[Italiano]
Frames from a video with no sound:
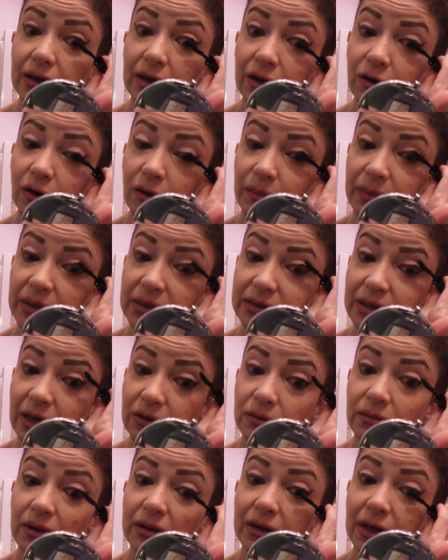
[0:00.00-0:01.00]
che ho
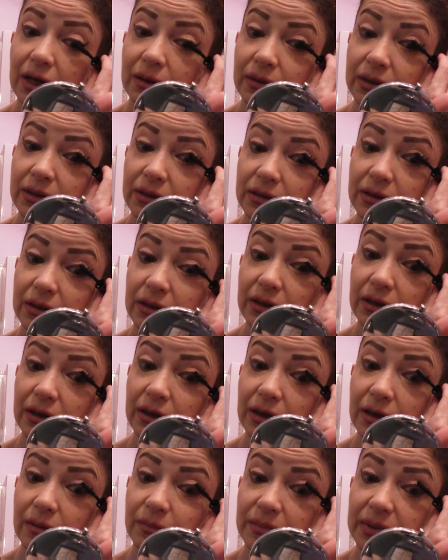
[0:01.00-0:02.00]
passato praticamente
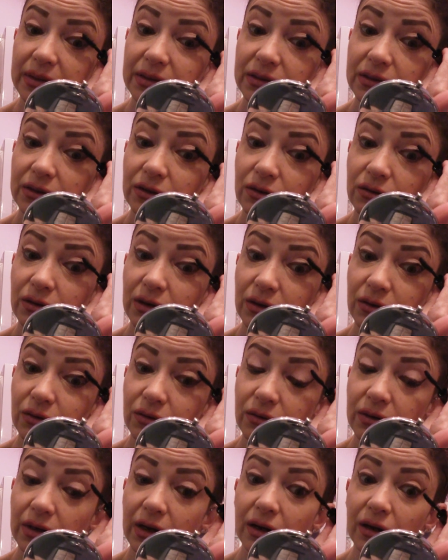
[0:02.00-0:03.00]
e che passerò
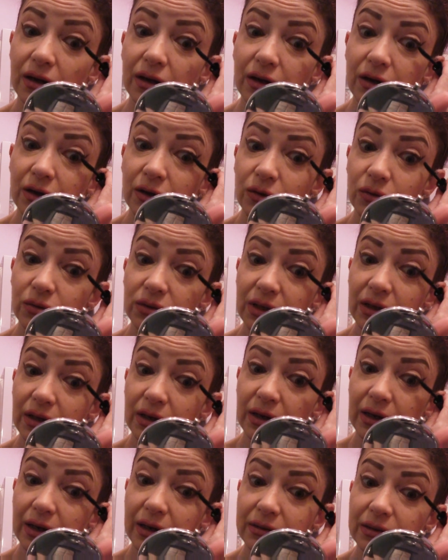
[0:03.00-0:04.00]
ancora chiusa
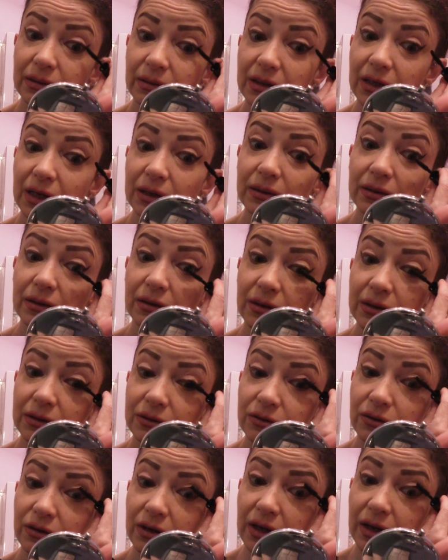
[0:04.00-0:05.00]
in casa. Praticamente
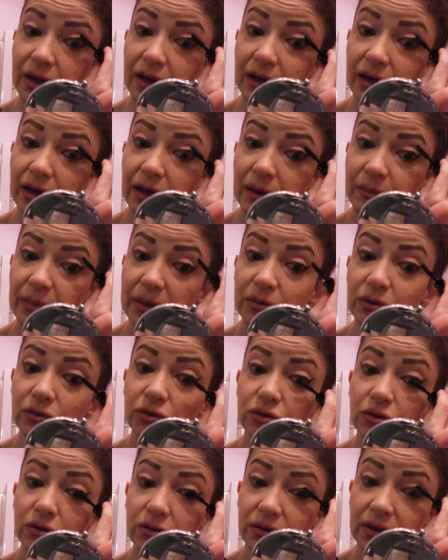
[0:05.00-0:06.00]
questo è il
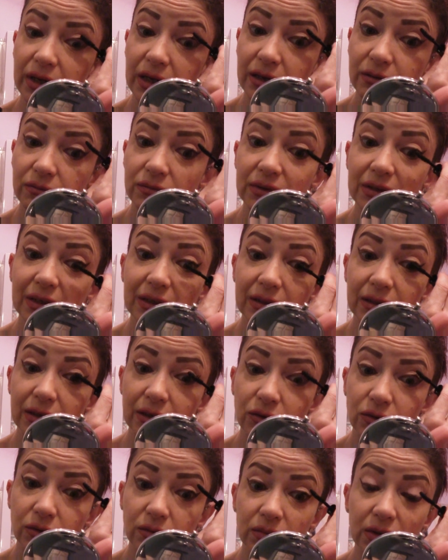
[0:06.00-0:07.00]
primo giorno che un
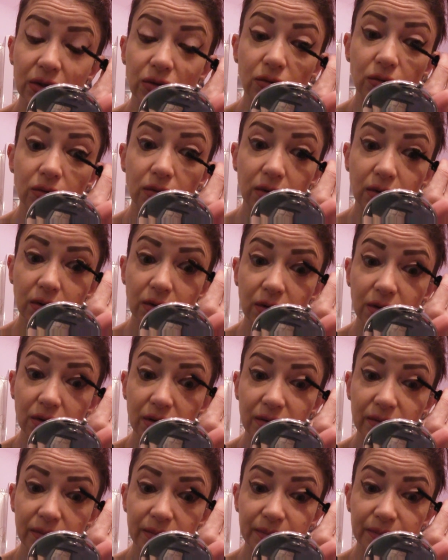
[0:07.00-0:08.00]
tantino mi
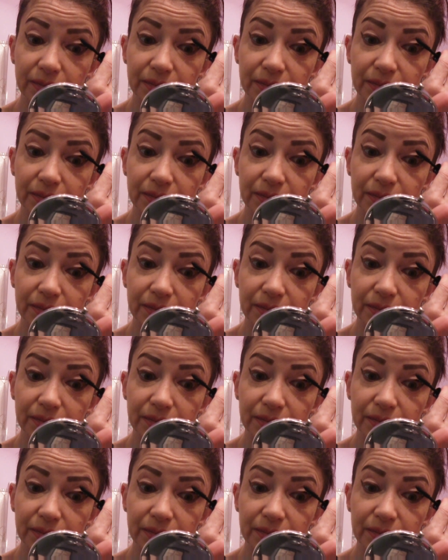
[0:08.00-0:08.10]
trucco,